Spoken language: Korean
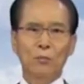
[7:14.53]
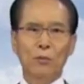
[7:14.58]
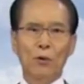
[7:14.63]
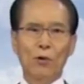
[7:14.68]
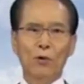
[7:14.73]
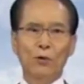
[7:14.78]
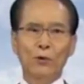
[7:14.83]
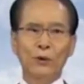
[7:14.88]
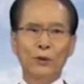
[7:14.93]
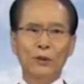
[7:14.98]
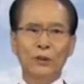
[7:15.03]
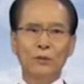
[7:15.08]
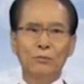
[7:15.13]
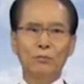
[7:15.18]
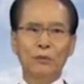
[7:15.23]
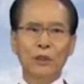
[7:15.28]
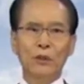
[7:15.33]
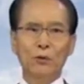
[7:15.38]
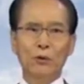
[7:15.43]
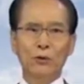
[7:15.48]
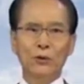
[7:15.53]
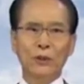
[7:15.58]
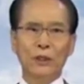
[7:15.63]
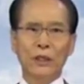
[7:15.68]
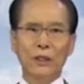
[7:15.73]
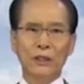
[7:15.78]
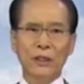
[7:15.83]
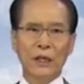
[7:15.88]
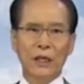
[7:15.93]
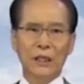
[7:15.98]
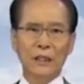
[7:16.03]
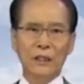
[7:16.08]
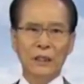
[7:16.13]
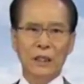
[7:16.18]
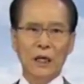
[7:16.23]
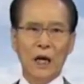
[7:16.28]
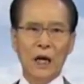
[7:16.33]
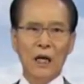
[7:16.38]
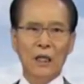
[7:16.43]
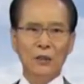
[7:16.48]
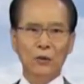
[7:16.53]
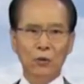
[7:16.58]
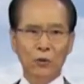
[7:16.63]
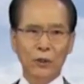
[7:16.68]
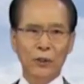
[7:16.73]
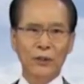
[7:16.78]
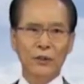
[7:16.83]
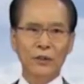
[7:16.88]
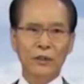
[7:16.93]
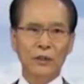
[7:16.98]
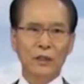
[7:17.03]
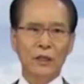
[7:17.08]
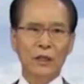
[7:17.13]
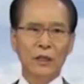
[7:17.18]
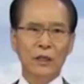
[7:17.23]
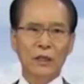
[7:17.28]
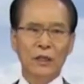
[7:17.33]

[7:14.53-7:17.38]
복귀 섭리 노정에 대한 강론은